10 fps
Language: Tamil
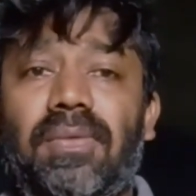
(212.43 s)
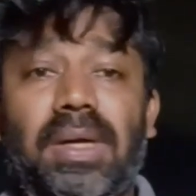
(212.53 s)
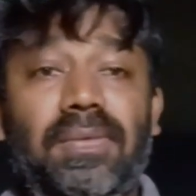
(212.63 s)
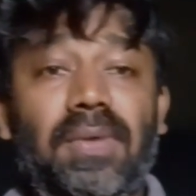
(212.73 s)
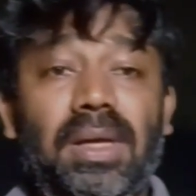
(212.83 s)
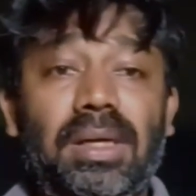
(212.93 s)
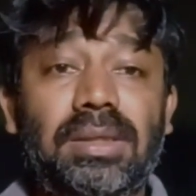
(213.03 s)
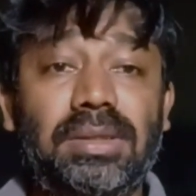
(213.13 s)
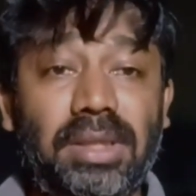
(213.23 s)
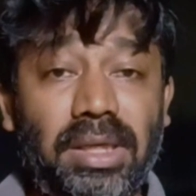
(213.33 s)
வடிவேல்
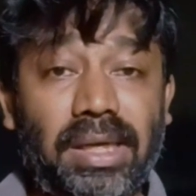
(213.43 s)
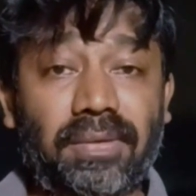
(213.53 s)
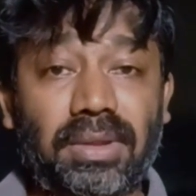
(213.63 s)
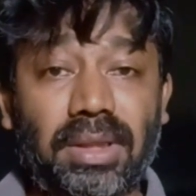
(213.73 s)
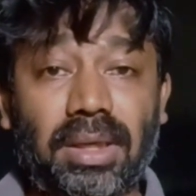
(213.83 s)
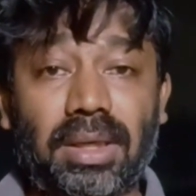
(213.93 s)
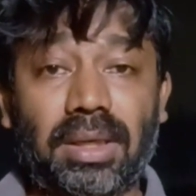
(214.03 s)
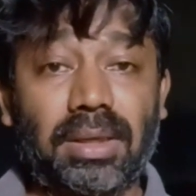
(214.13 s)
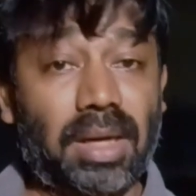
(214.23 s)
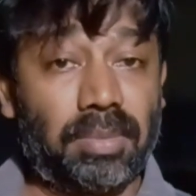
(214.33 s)
சிரிக்க வைத்தார்
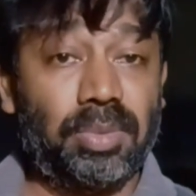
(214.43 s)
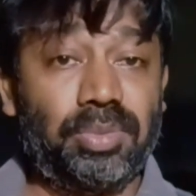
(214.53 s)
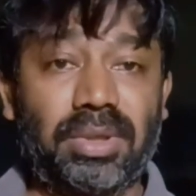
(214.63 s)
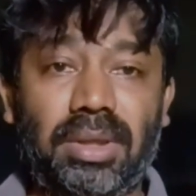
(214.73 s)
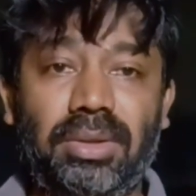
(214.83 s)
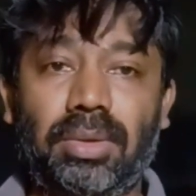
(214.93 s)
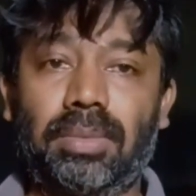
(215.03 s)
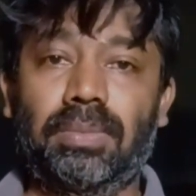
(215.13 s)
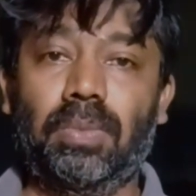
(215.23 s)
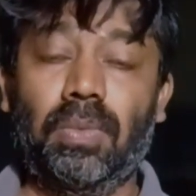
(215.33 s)
நாமும் சிரித்தோம்